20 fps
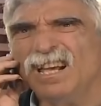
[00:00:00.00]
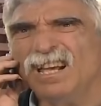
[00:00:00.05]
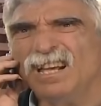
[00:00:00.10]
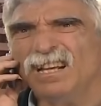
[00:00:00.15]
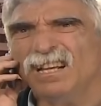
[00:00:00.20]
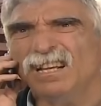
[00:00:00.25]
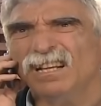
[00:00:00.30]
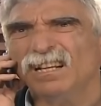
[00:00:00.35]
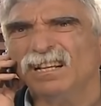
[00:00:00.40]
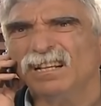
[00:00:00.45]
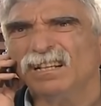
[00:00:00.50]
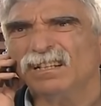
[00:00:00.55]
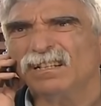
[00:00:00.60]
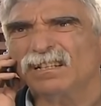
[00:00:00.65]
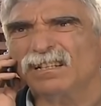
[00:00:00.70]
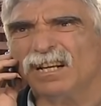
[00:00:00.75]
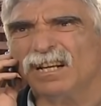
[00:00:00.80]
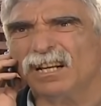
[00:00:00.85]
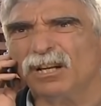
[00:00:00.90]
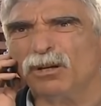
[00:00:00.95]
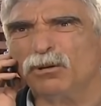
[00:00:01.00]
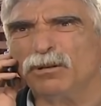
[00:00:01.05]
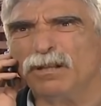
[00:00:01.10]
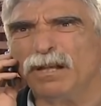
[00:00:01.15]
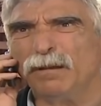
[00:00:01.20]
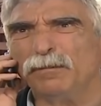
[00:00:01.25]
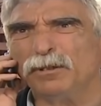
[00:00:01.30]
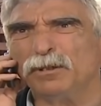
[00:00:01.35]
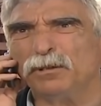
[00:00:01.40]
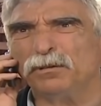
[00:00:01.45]
شنو
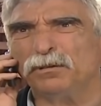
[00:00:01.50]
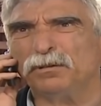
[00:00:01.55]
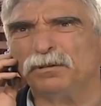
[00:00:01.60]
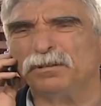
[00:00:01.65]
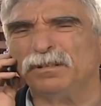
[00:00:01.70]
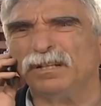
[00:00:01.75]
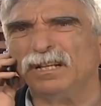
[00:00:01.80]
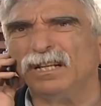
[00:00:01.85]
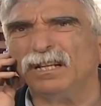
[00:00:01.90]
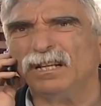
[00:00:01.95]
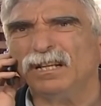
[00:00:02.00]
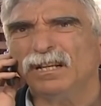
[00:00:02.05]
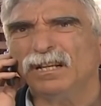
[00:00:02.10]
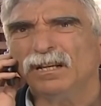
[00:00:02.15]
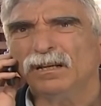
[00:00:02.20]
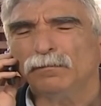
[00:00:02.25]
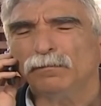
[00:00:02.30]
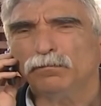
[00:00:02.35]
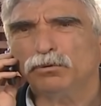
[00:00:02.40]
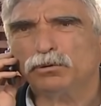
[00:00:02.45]
اخذوها المركز الشرطه